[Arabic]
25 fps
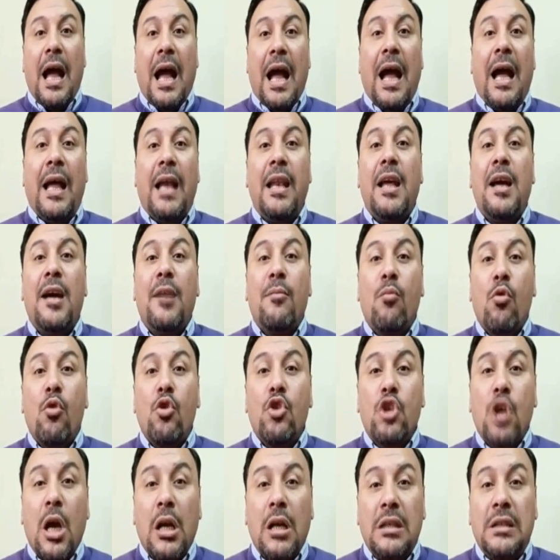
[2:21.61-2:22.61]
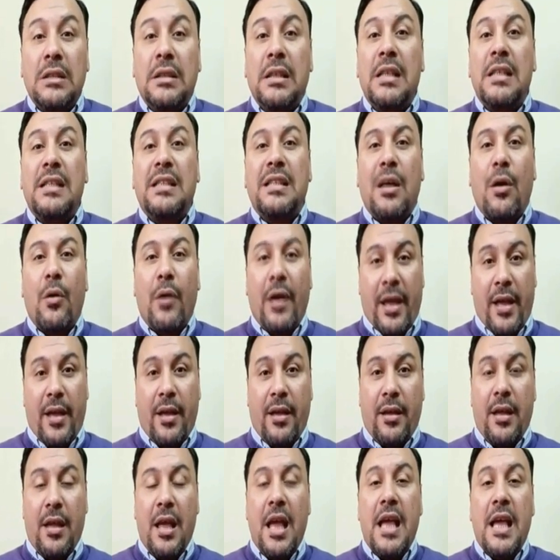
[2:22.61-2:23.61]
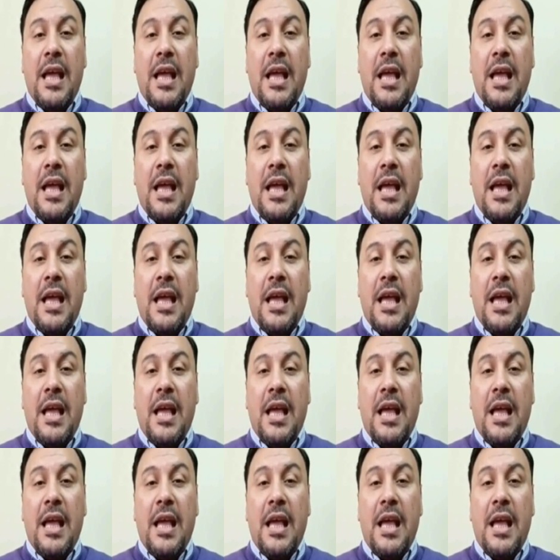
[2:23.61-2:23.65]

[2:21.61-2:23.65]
على مشارطه زواج